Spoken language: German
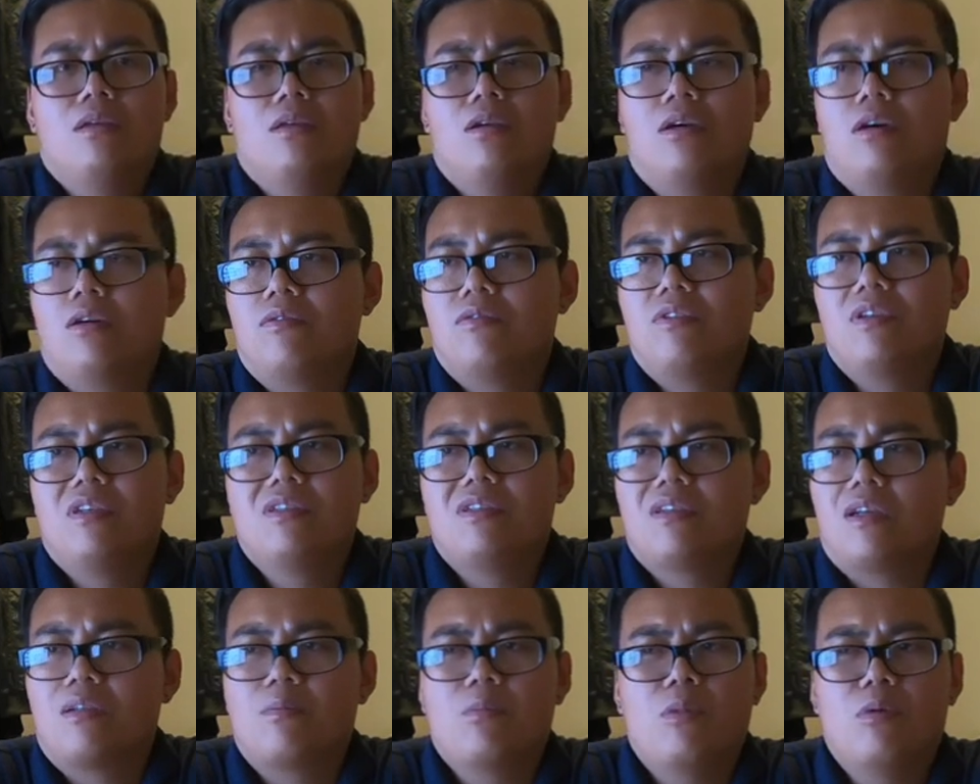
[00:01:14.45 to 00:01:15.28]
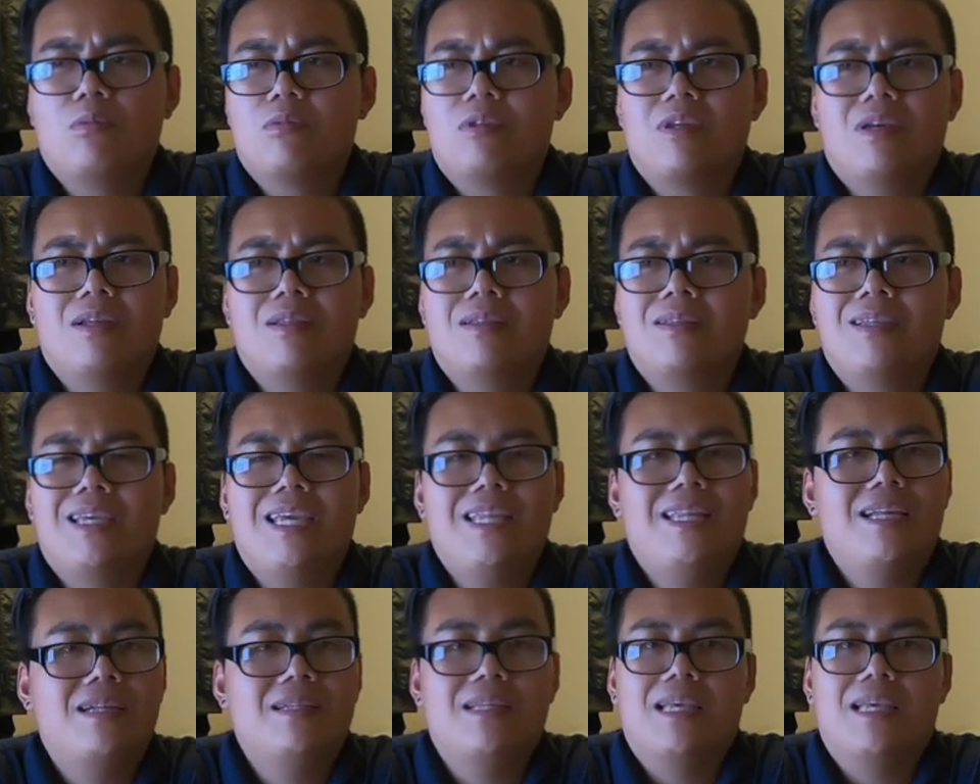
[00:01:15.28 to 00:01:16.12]
Ja, wie gesagt, momentan
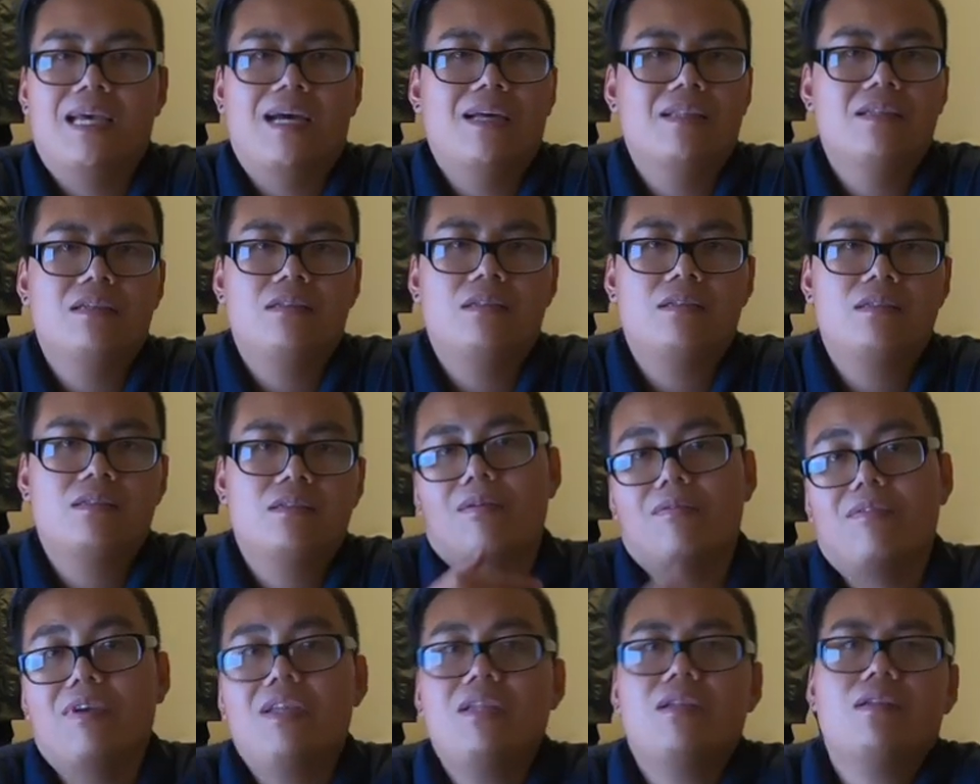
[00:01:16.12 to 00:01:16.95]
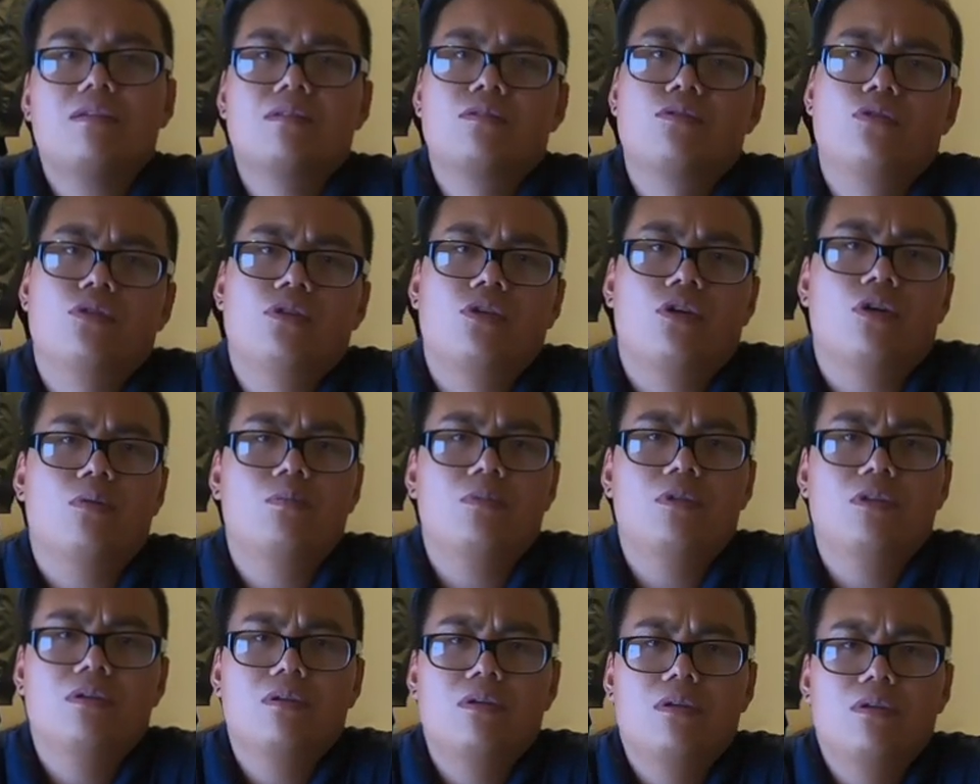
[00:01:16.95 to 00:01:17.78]
geht halt gar nichts. Weder das
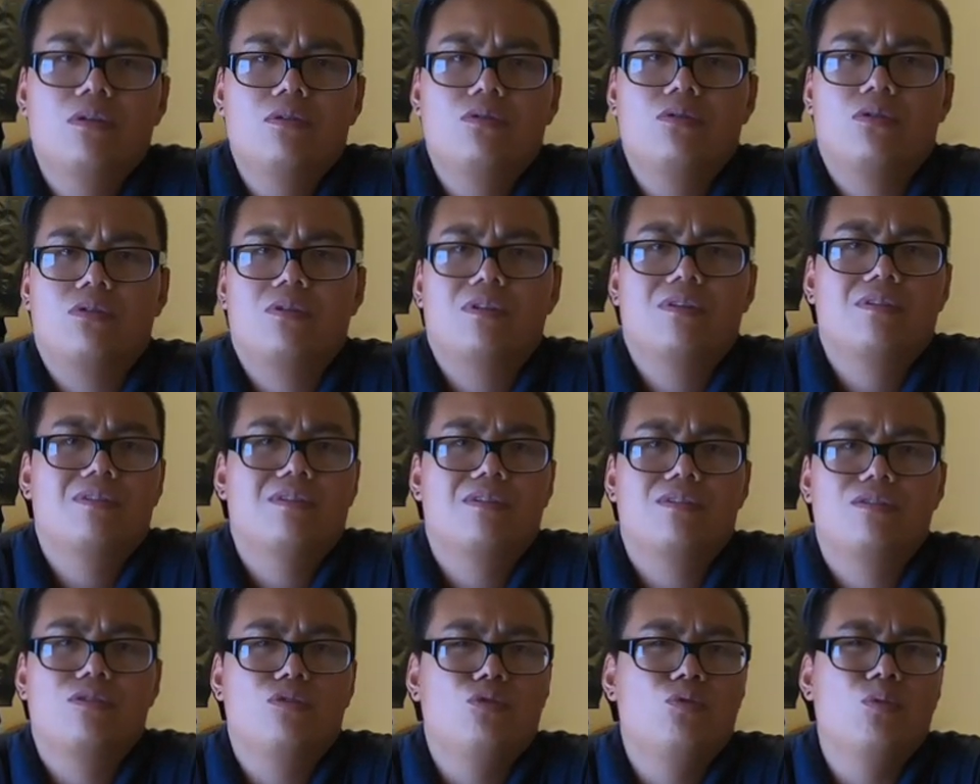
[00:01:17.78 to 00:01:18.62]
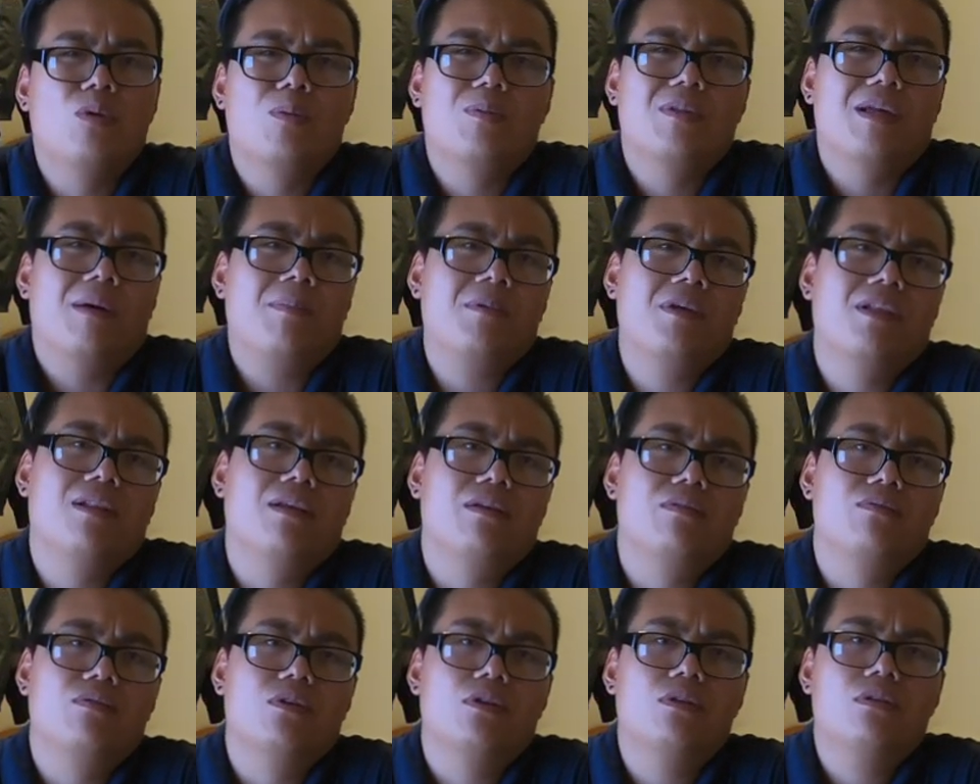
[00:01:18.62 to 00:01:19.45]
durchkommt, noch dass es überhaupt
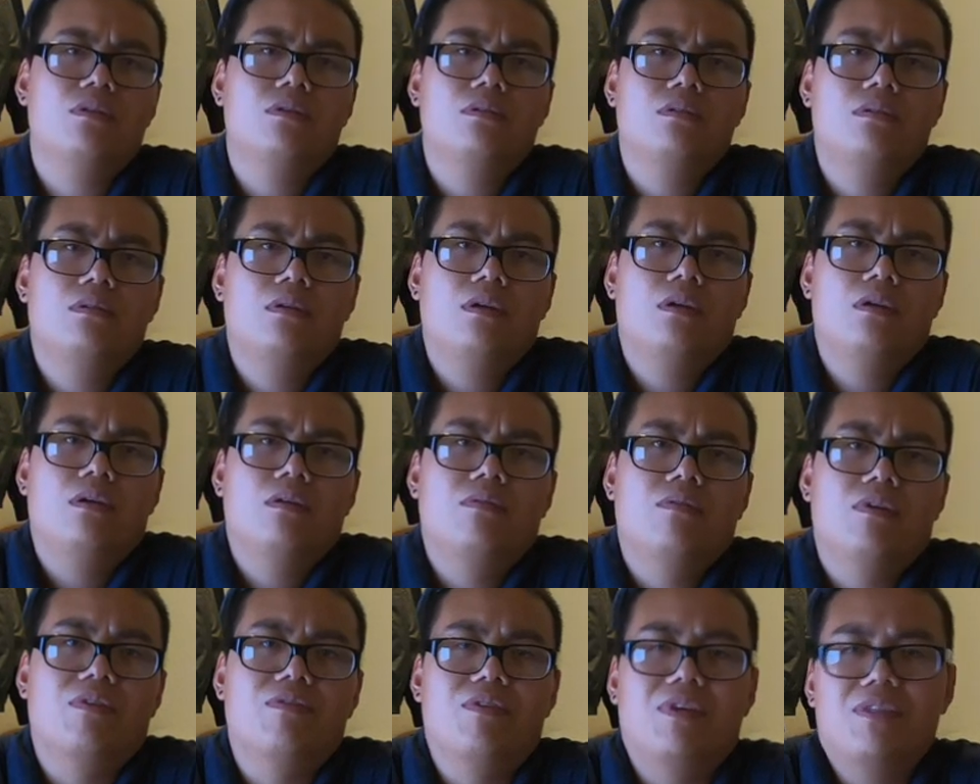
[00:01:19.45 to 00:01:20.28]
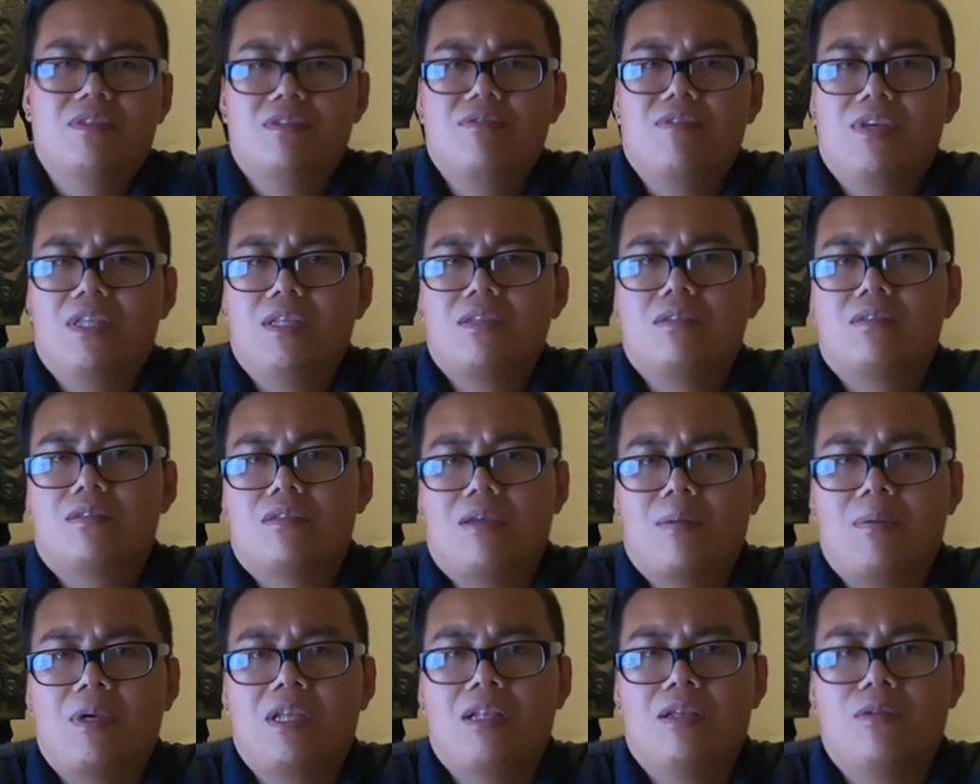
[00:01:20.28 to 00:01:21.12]
abgelehnt wird. Weil wenn es wenigstens
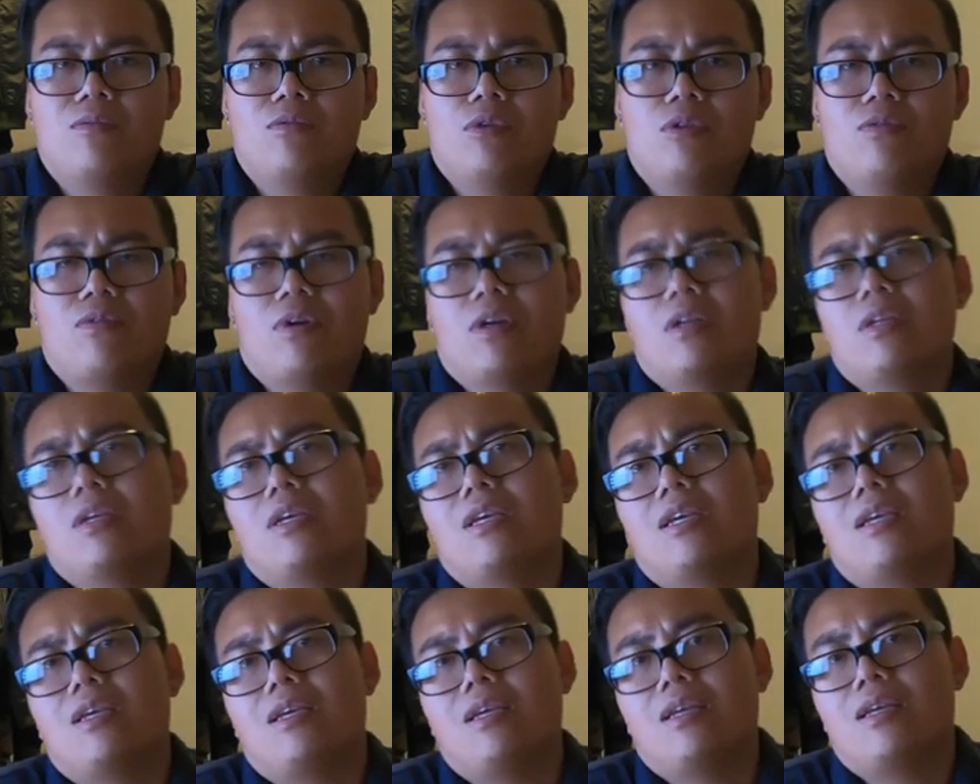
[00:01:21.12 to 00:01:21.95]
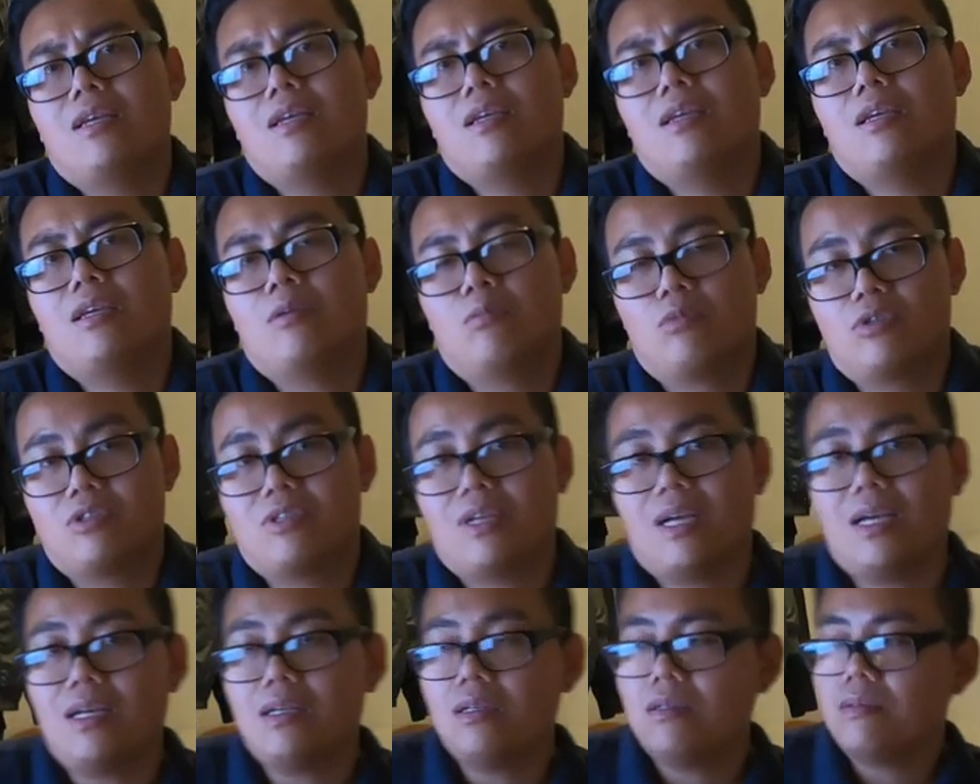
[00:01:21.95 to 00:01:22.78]
abgelehnt wird, weil ich muss
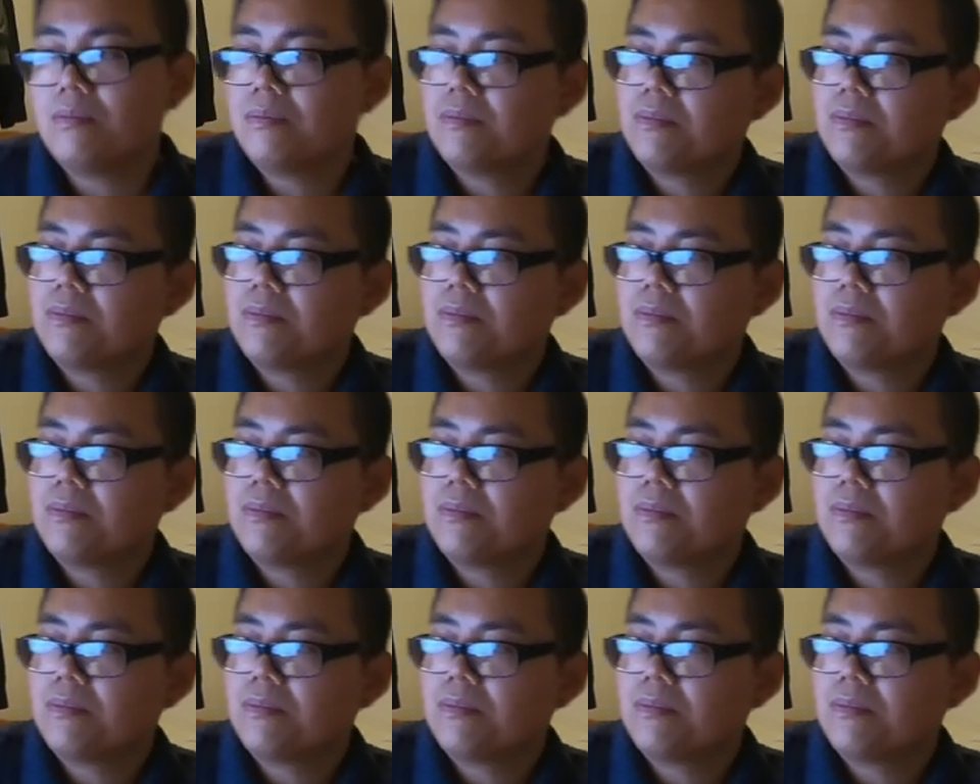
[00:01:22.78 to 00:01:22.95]
sagen,